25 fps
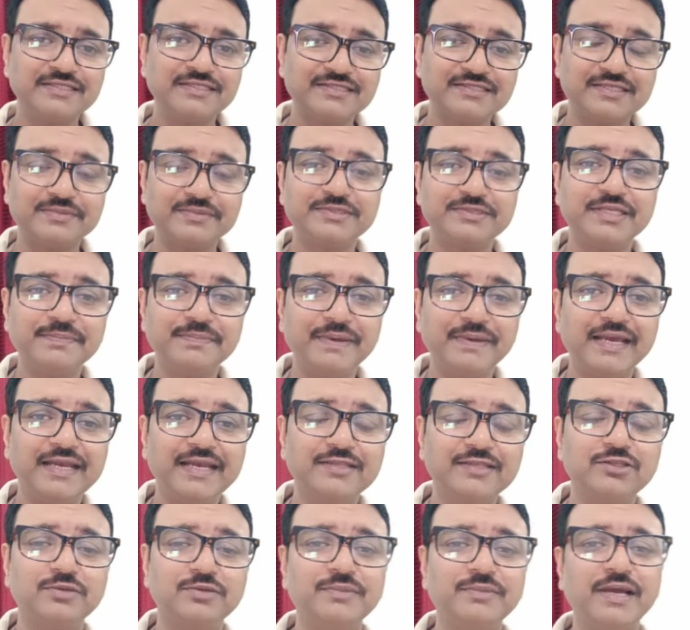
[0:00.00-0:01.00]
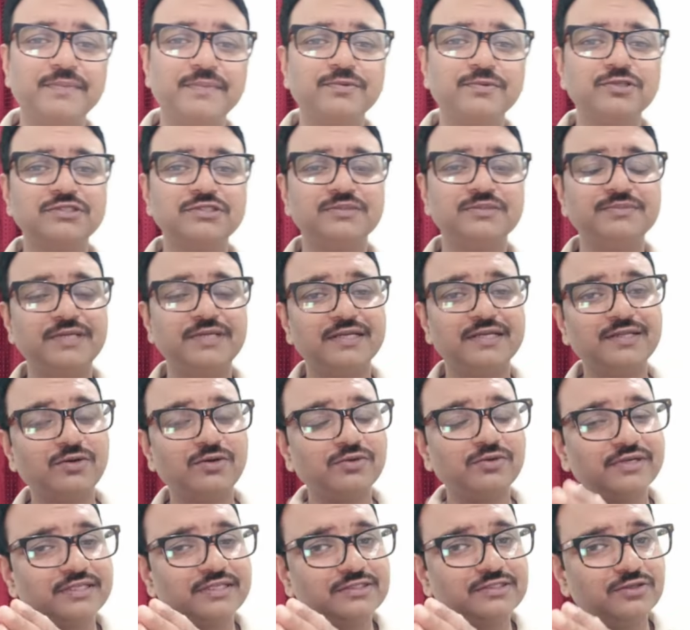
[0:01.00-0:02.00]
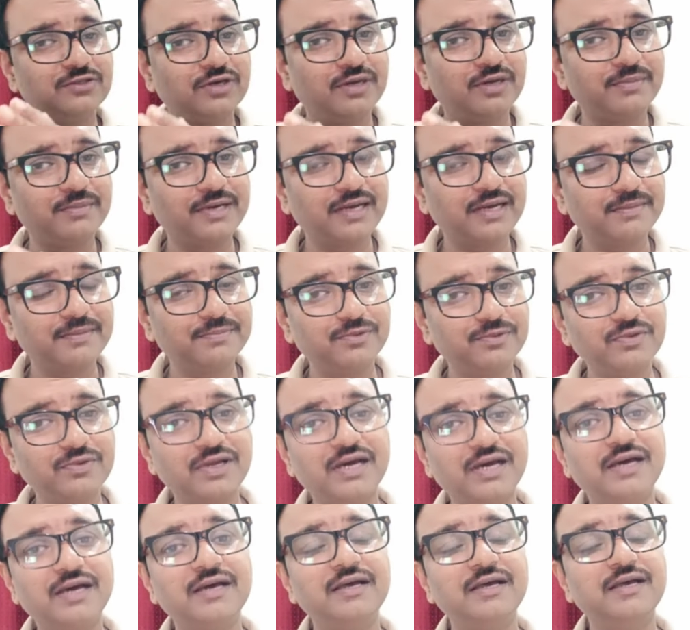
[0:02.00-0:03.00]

सबसे पहले तो मैं आपको समझाता हूँ कि जो हमारा पूरा